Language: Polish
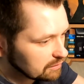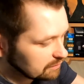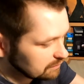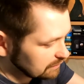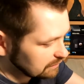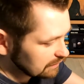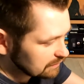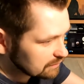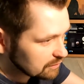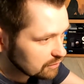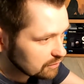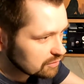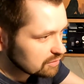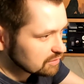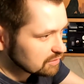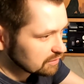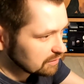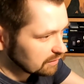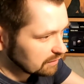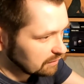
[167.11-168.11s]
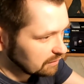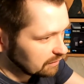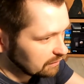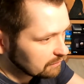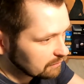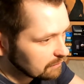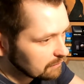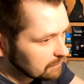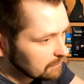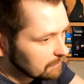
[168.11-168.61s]
najdroższy
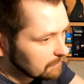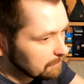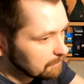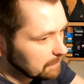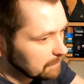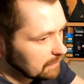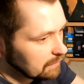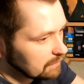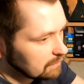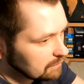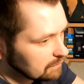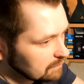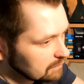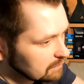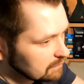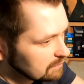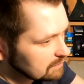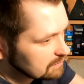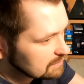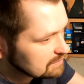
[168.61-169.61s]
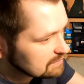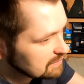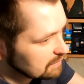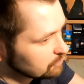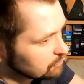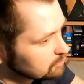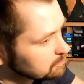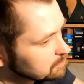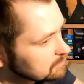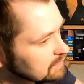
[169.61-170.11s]
taki E, e,
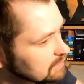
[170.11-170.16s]
zakup.